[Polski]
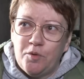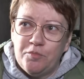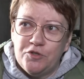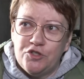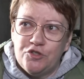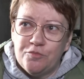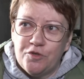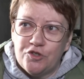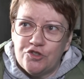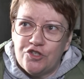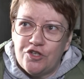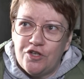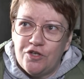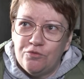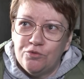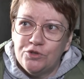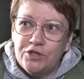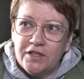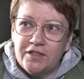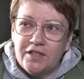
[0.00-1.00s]
być
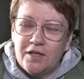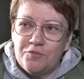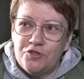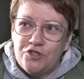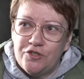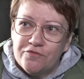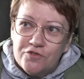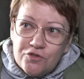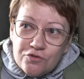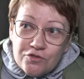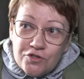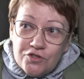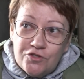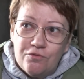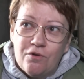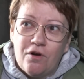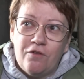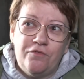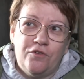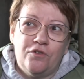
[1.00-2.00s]
może uda nam się w
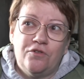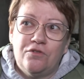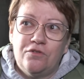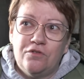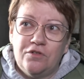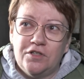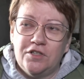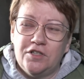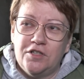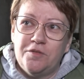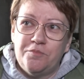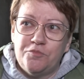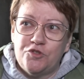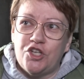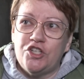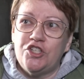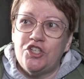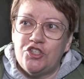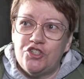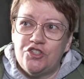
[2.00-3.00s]
cudzysłowie e,
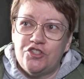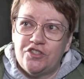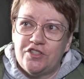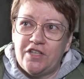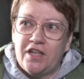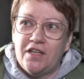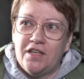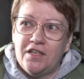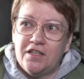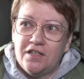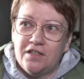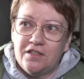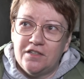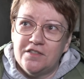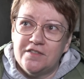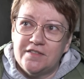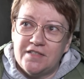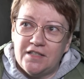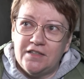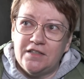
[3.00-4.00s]
przenieść te
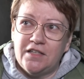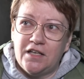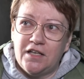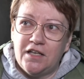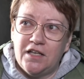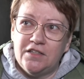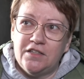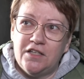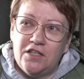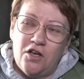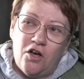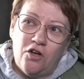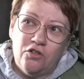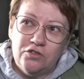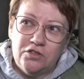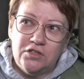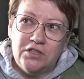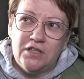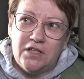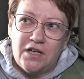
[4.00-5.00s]
cenne geny
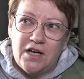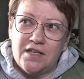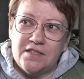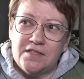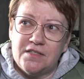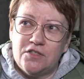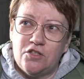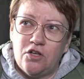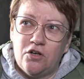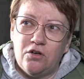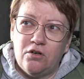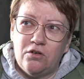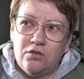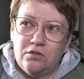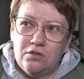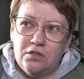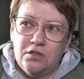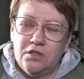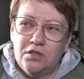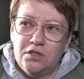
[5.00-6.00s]
od tych raz
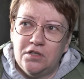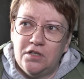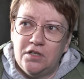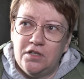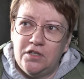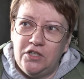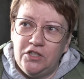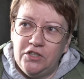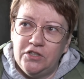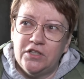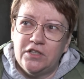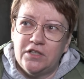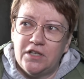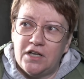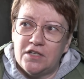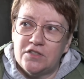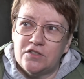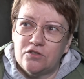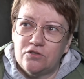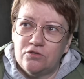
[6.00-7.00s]
do innych
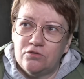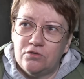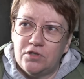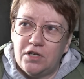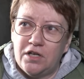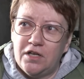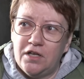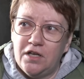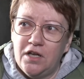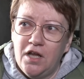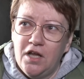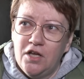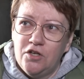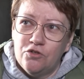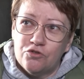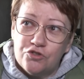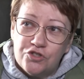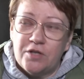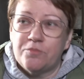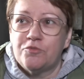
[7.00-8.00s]
raz które
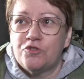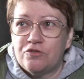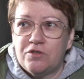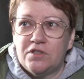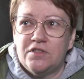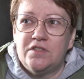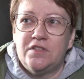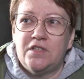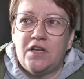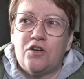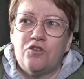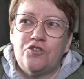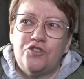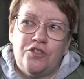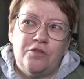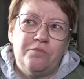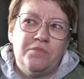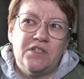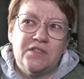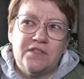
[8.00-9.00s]
już na przykład z
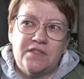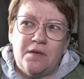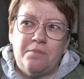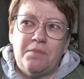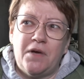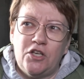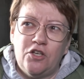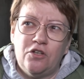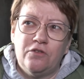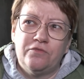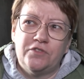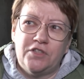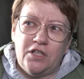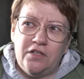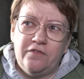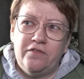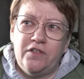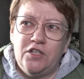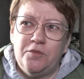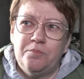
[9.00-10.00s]
jakością mięsa mają w
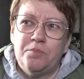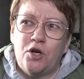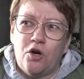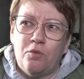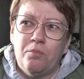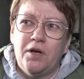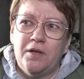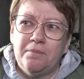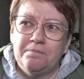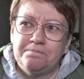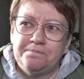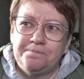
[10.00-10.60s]
tej chwili problem.